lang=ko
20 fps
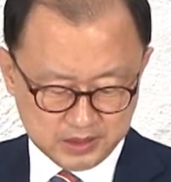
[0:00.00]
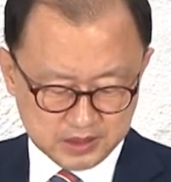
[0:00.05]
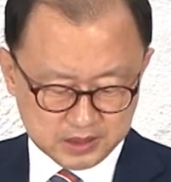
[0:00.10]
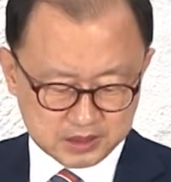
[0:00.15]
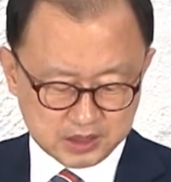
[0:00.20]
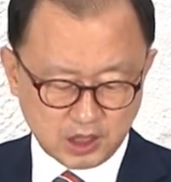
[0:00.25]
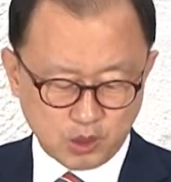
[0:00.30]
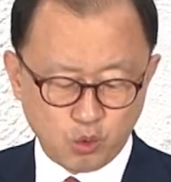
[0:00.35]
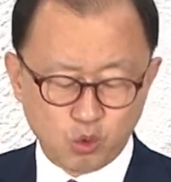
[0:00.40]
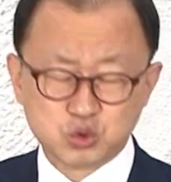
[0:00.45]

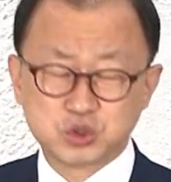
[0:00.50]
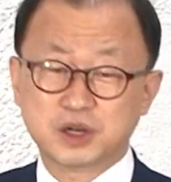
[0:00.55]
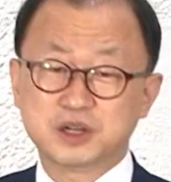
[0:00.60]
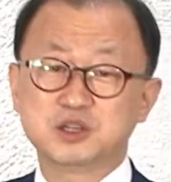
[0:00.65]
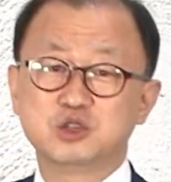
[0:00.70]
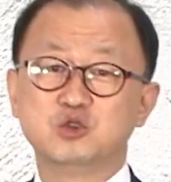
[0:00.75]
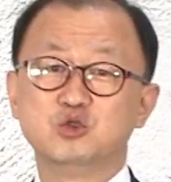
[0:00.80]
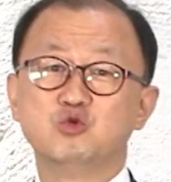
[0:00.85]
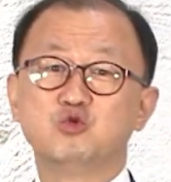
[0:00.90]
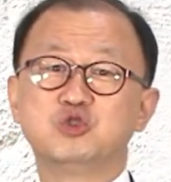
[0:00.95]
자,
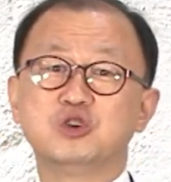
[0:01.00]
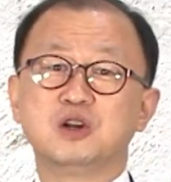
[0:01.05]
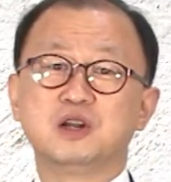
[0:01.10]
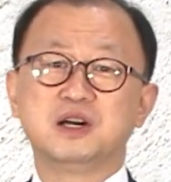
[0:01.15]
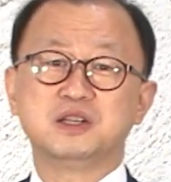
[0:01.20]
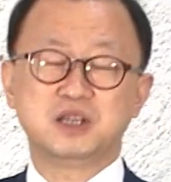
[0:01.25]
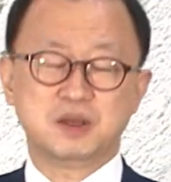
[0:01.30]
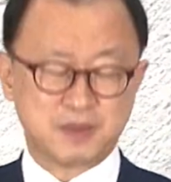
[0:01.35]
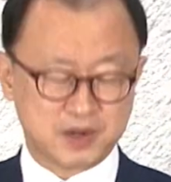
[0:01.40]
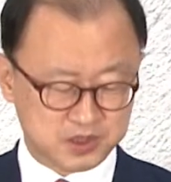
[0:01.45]
5절에서
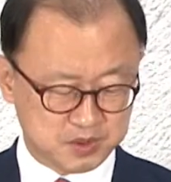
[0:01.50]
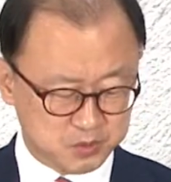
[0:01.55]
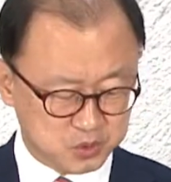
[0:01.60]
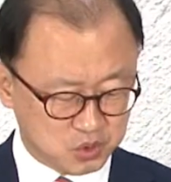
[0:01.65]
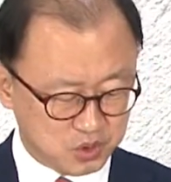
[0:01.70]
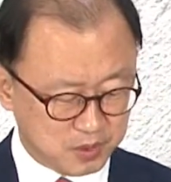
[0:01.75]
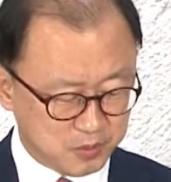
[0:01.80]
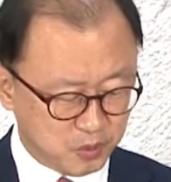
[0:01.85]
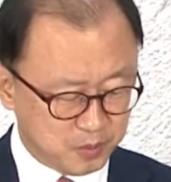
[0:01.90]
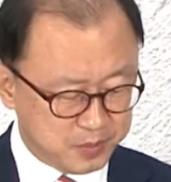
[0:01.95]
6절까지의 말씀
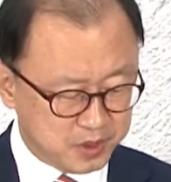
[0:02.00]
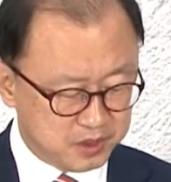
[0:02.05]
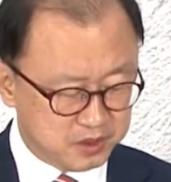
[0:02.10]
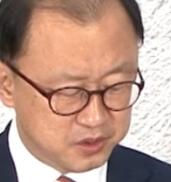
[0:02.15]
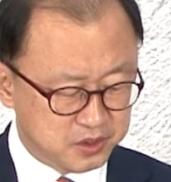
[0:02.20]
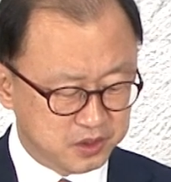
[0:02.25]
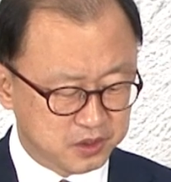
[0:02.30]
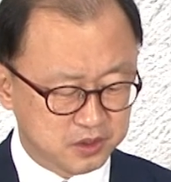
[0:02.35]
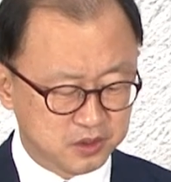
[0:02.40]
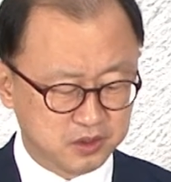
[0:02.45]
속에
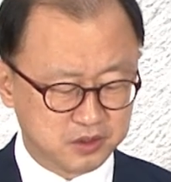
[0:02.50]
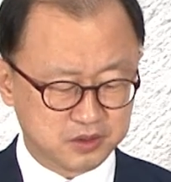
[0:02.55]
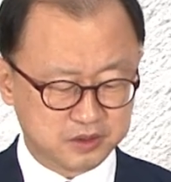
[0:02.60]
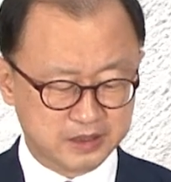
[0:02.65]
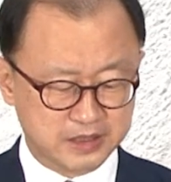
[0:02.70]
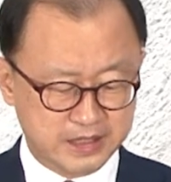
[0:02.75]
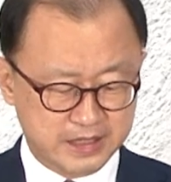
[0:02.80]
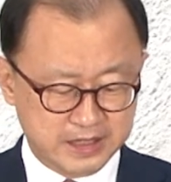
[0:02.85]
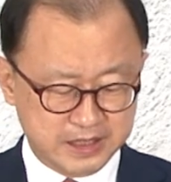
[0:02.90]
보면은요,